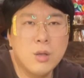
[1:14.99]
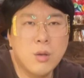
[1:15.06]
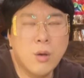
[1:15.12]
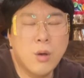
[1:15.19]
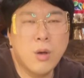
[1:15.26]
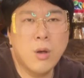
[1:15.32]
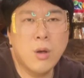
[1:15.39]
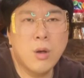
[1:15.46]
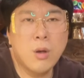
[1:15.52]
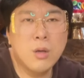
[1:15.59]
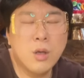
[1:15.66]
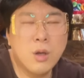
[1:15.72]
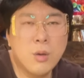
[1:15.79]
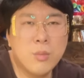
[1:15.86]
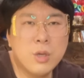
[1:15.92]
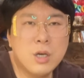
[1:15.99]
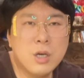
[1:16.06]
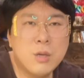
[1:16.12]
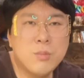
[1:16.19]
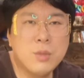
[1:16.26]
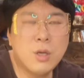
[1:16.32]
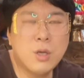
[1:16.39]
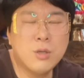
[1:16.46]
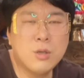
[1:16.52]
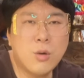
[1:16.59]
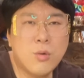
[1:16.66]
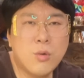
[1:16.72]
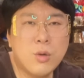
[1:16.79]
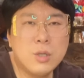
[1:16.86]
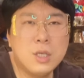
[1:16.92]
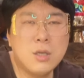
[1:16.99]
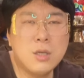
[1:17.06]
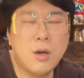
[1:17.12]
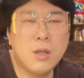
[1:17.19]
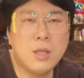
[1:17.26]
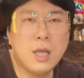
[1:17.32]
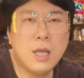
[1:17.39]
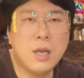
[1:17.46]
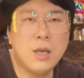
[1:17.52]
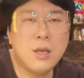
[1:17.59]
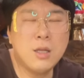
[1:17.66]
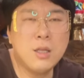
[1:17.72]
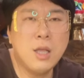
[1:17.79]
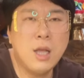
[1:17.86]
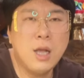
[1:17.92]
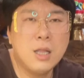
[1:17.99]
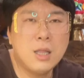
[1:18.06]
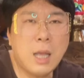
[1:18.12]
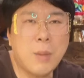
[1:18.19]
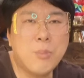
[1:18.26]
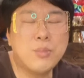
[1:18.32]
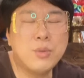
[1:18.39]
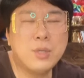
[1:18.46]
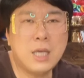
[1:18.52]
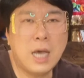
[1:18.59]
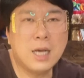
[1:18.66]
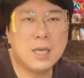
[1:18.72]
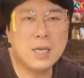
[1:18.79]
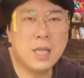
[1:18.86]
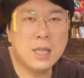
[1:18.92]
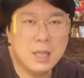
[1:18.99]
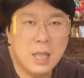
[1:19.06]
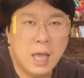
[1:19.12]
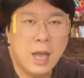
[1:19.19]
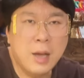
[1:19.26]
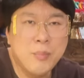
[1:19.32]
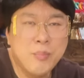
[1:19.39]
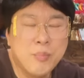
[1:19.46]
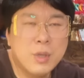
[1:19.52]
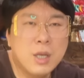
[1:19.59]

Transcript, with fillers: 어, 여러분들 금전적으로 7월 달에는 나쁘지 않겠다